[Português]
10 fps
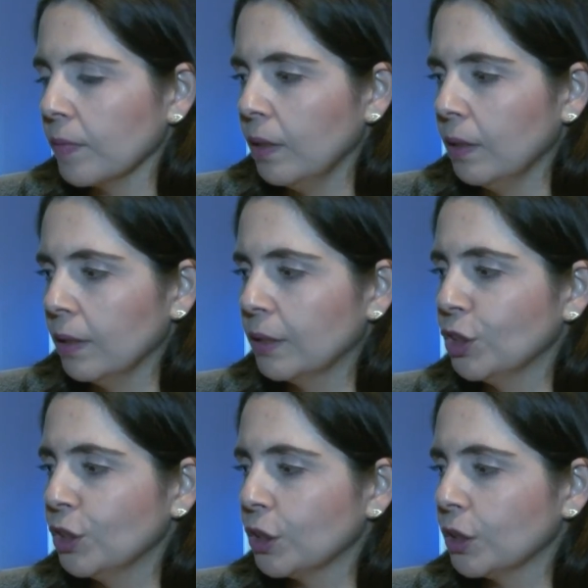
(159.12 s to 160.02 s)
É, a
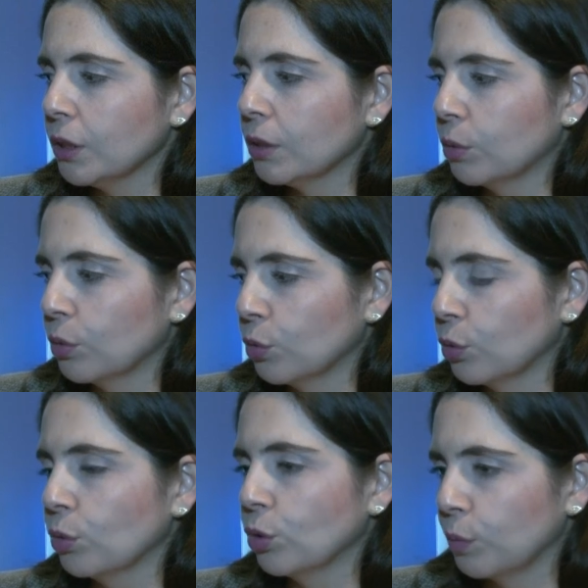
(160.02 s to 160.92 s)
gente,
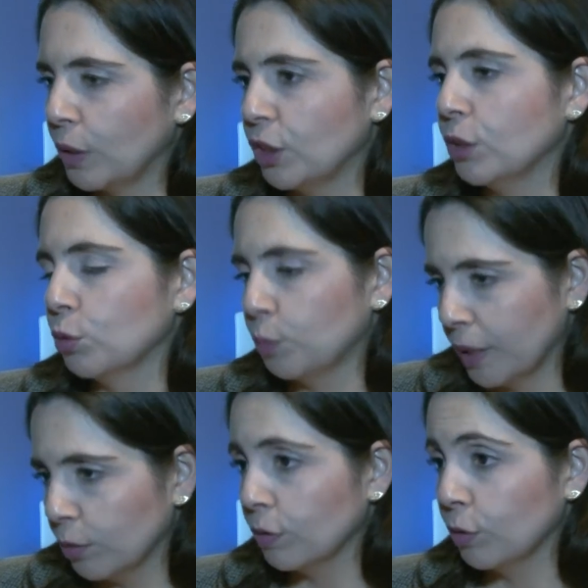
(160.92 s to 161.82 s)
nos últimos, os
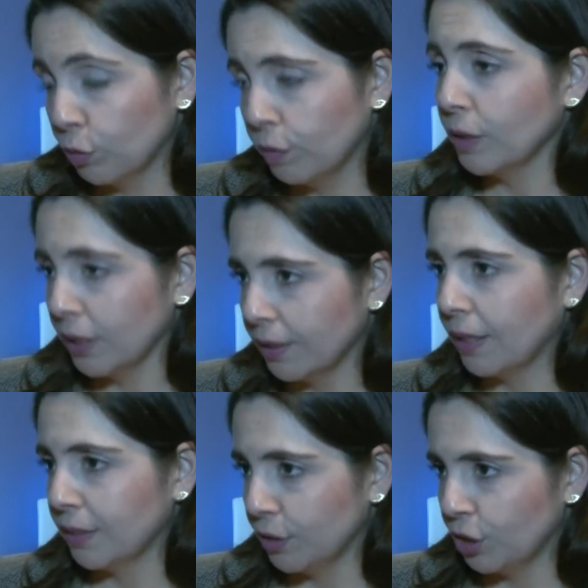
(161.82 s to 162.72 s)
pequenos provedores vão ter que
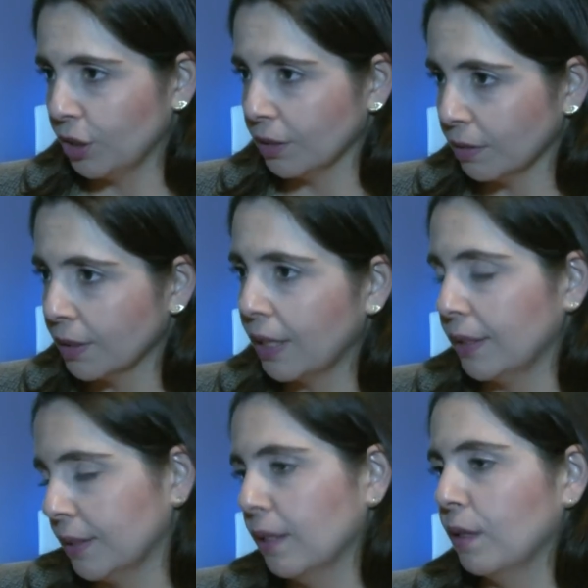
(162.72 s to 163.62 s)
dar garantia,
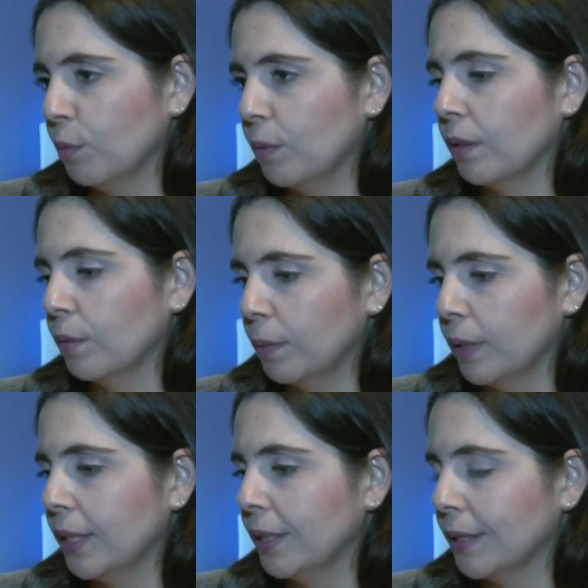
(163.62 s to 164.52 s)
essa é uma,
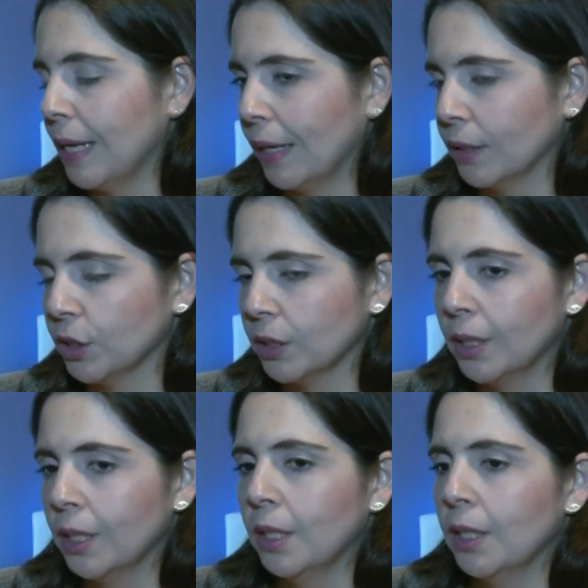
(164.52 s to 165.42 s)
uma realidade.
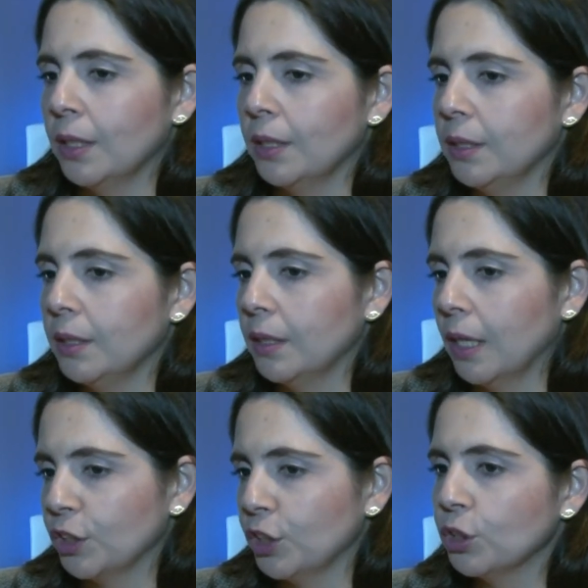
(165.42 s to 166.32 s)

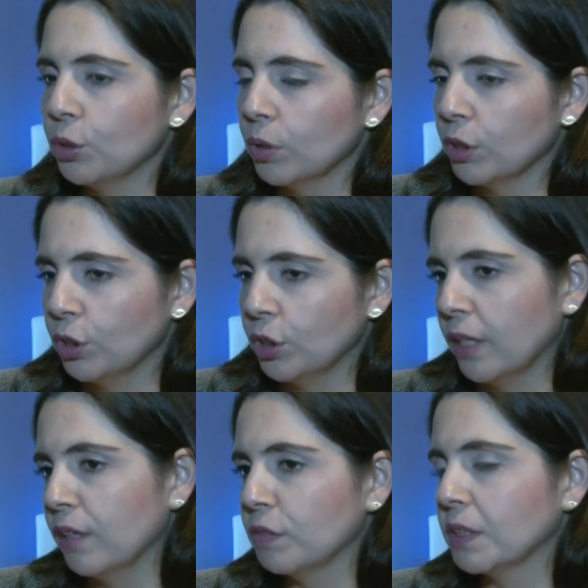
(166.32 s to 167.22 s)
E a gente, o que a
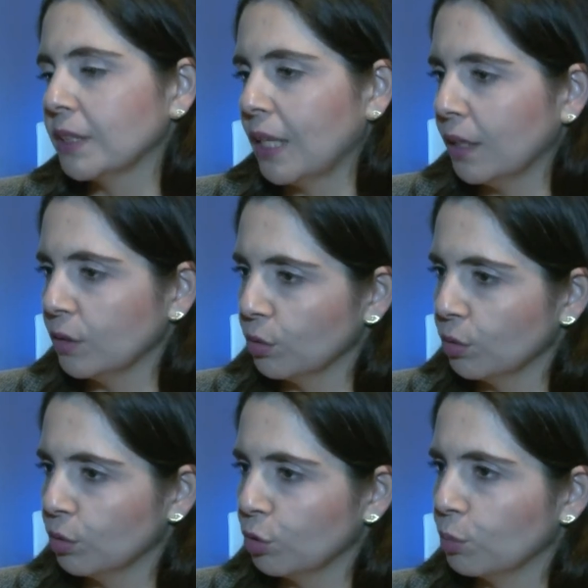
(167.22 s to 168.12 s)
gente tem avançado
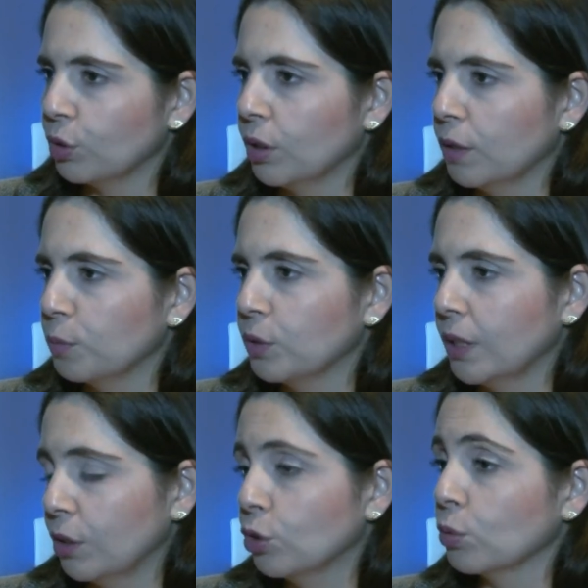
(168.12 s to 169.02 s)
nos últimos
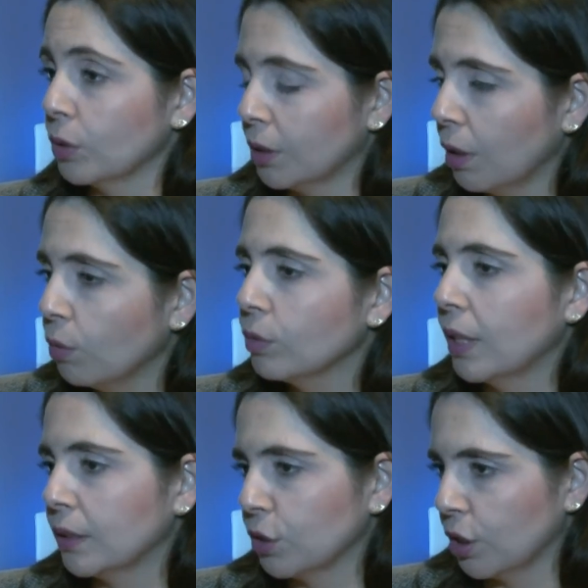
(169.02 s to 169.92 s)
tempos é na discussão
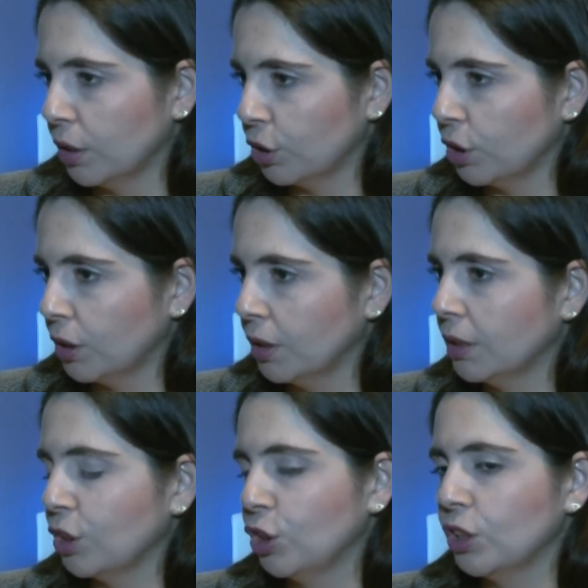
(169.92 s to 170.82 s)
dessas
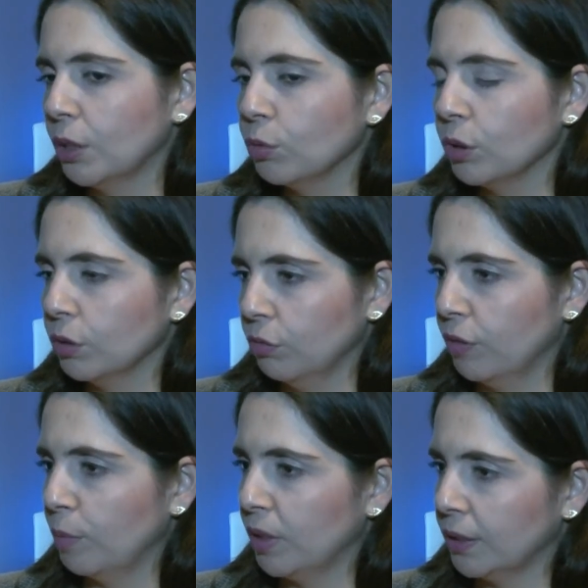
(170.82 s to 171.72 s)
garantias e a gente tem
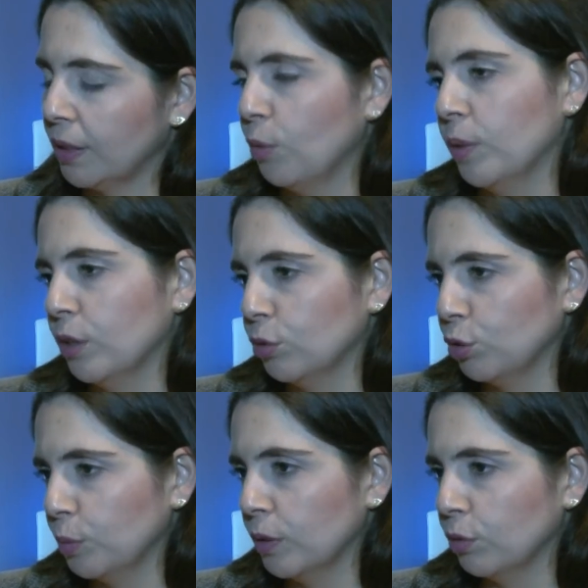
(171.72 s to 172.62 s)
conseguido viabilizar
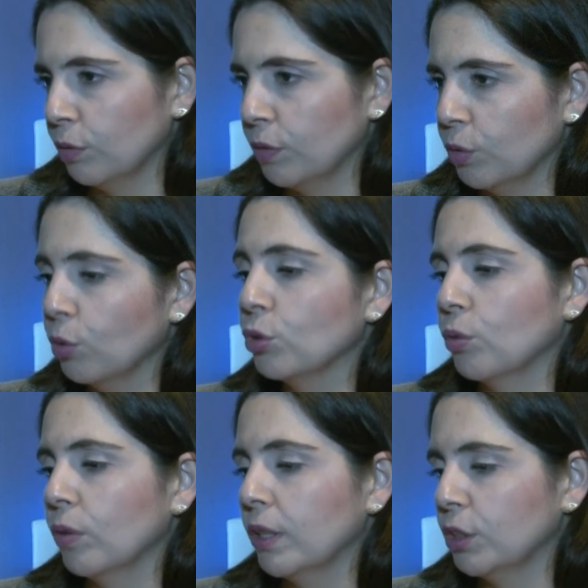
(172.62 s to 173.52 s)
operações de pequenos
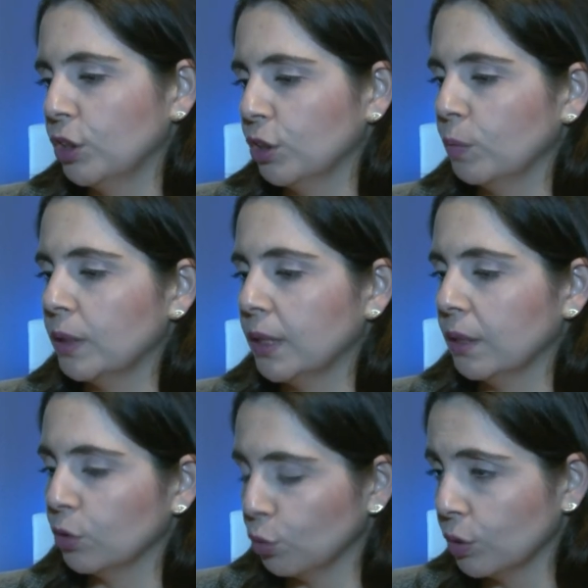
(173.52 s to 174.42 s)
provedores com garantias
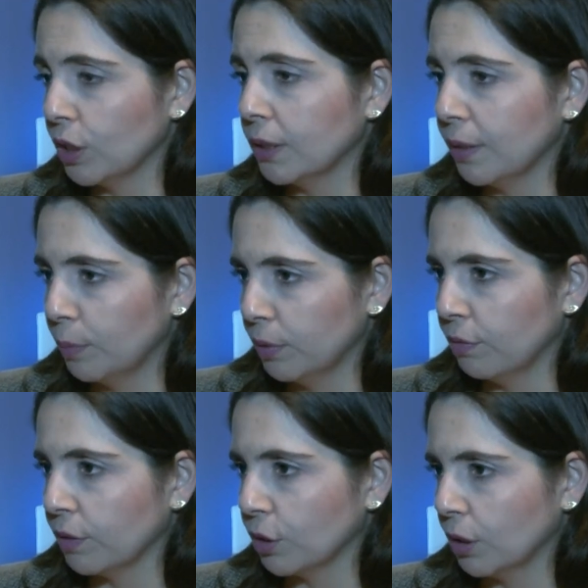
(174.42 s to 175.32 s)
baseadas nos
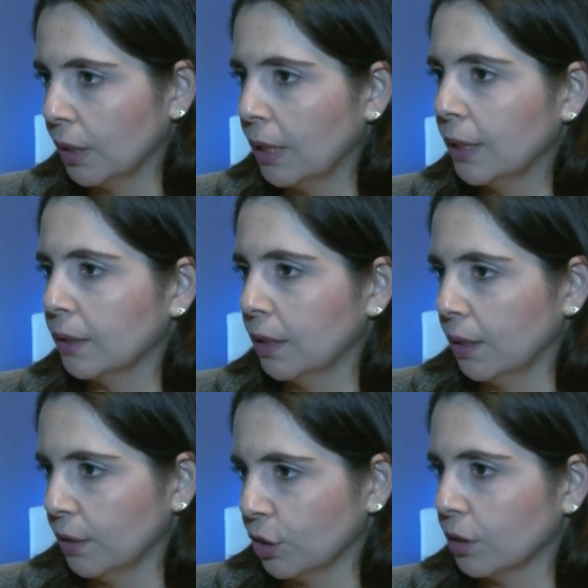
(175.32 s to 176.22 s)
recebíveis
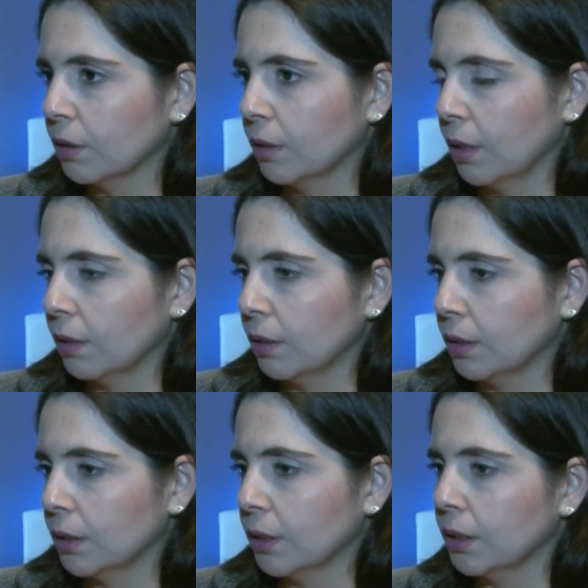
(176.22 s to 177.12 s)
deles, tá?
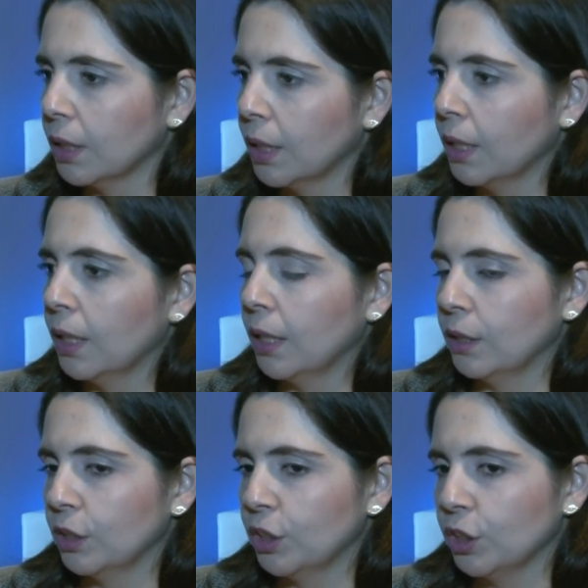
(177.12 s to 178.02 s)
Assim,
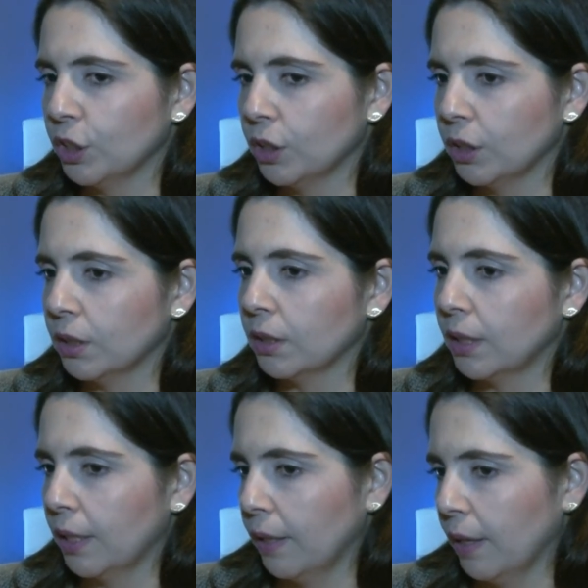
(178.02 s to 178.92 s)
a gente
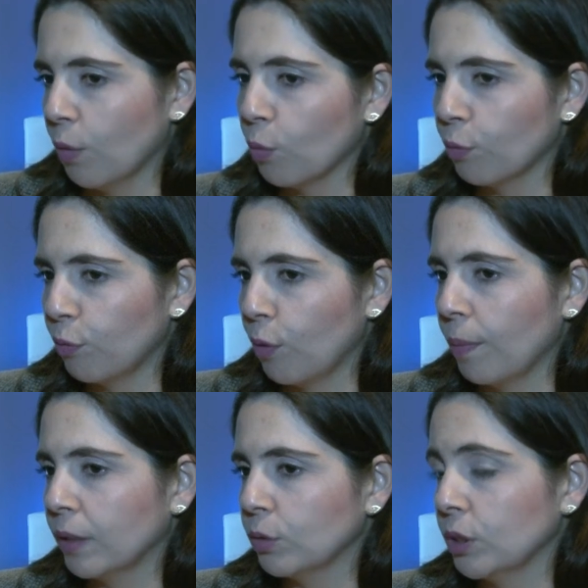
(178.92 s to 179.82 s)
é, é, um
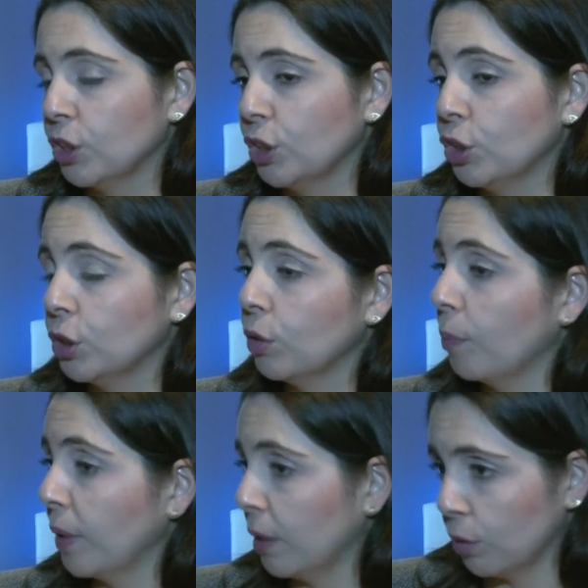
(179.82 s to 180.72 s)
formato que a gente
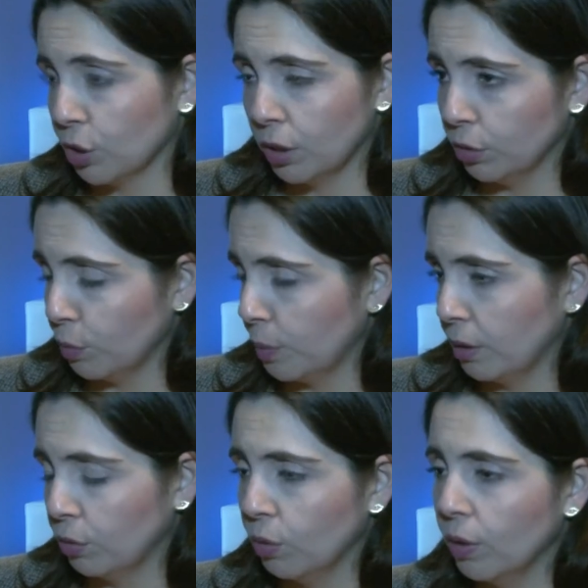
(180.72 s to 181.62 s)
opera com as grandes
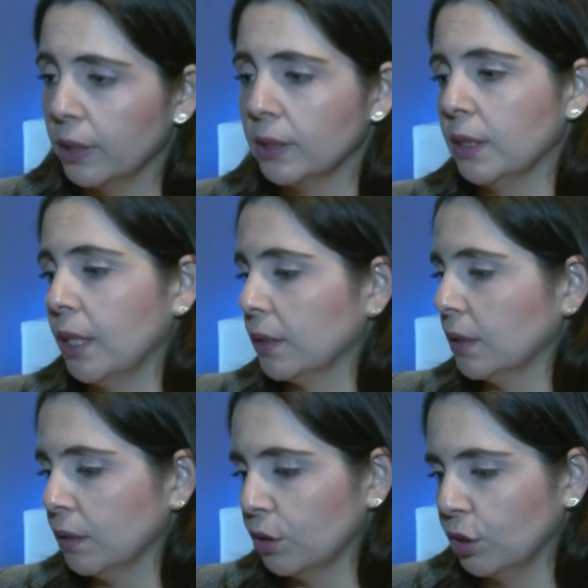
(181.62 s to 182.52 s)
operadoras e é
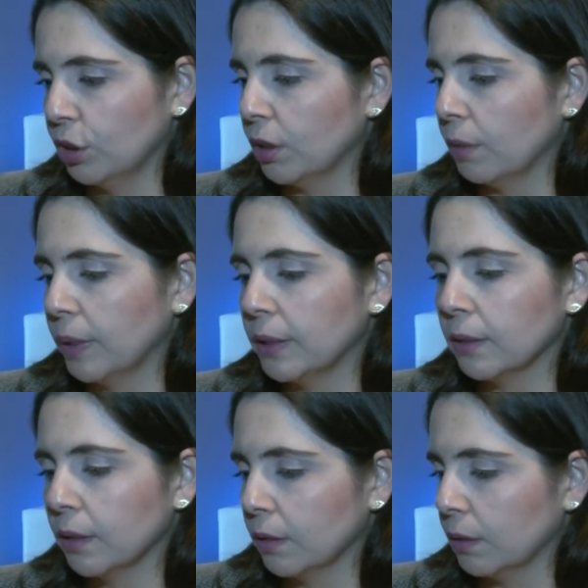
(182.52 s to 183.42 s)
assim que a gente também
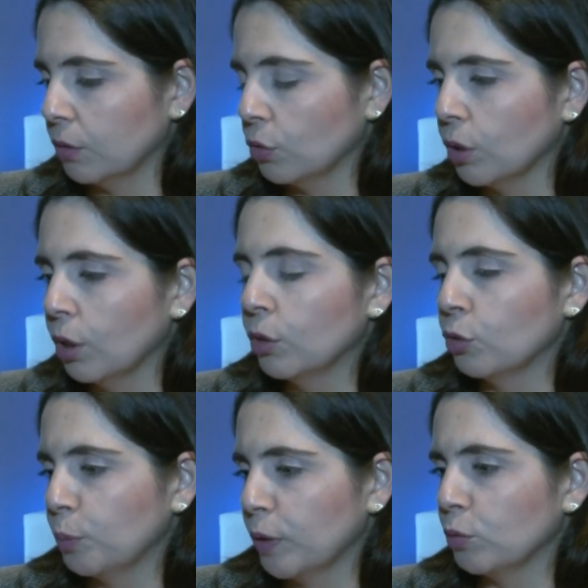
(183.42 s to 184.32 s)
está tratando
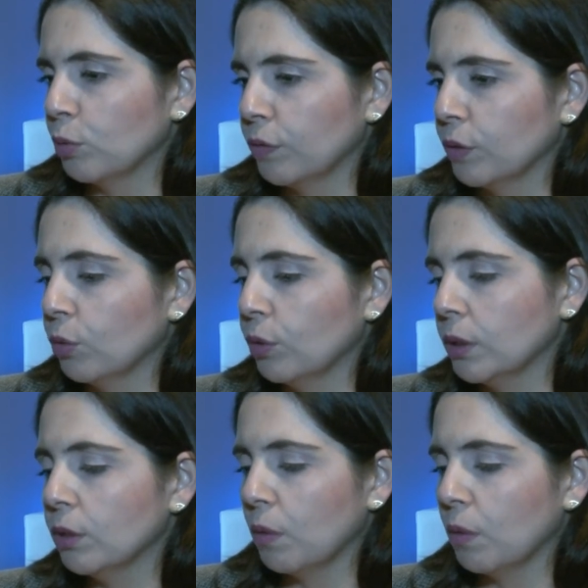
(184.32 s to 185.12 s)
os pequenos provedores.